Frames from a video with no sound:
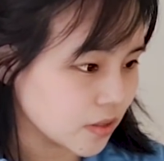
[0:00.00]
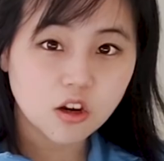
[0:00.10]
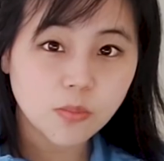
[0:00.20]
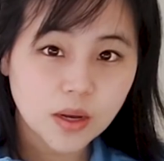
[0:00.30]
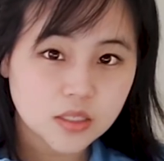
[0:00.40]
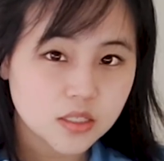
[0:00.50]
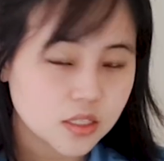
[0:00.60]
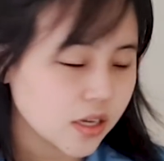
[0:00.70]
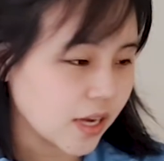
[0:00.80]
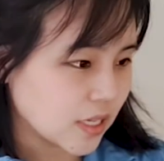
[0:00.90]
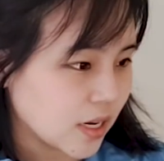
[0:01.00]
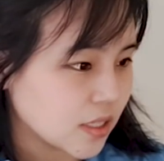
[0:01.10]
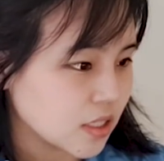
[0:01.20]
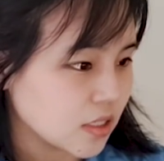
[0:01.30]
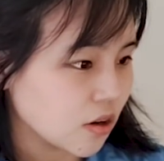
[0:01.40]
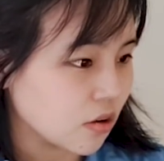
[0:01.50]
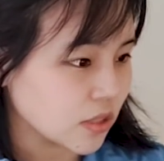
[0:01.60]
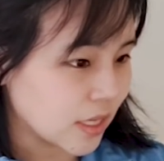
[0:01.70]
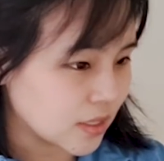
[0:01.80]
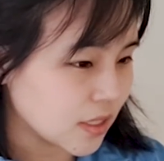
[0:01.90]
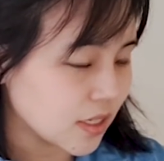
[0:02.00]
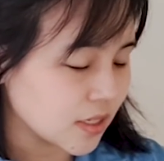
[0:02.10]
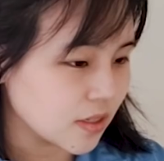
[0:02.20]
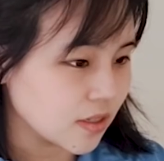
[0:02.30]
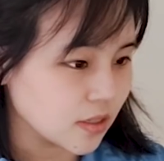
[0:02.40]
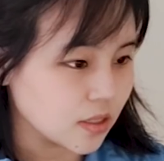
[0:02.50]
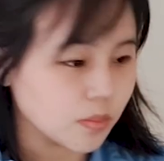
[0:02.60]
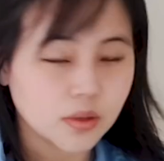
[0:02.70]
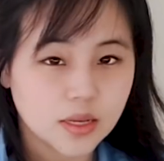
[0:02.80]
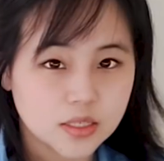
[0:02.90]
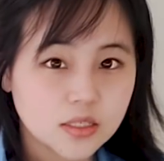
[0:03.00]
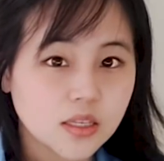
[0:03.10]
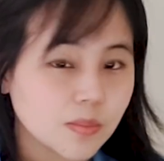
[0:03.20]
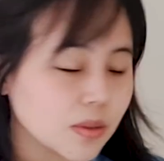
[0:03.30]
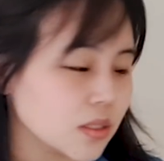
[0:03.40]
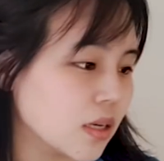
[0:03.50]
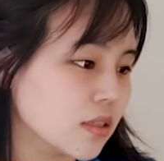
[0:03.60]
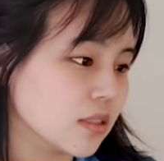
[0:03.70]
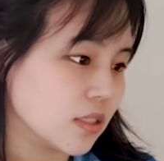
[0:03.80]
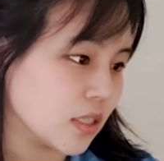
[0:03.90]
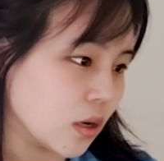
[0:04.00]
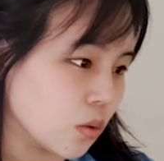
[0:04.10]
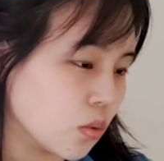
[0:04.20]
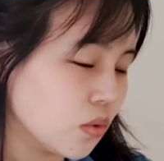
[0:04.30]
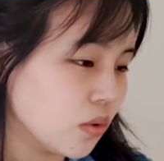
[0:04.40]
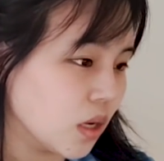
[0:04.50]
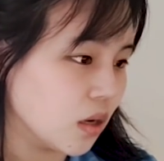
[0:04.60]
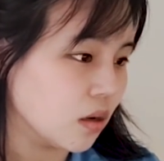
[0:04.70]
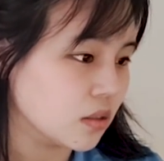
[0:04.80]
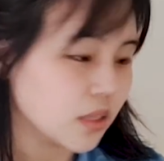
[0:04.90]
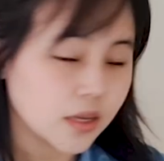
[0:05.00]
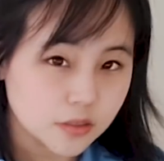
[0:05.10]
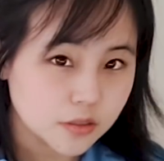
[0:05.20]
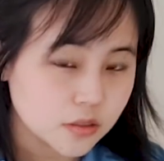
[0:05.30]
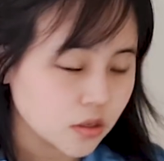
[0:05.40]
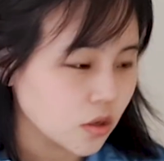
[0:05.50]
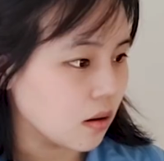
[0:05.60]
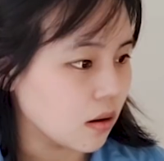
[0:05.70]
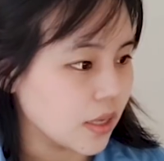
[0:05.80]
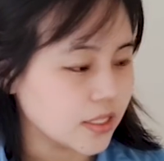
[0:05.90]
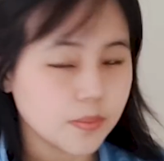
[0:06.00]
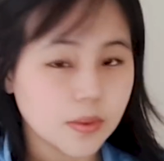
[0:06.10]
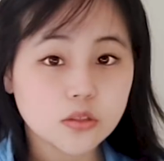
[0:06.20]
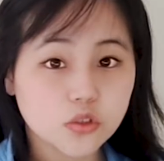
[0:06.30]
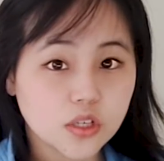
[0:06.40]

기업 가치를 계산하는 것 자체를 이번에는 이베다를 쓰지 않고 어, sales 어, 아니면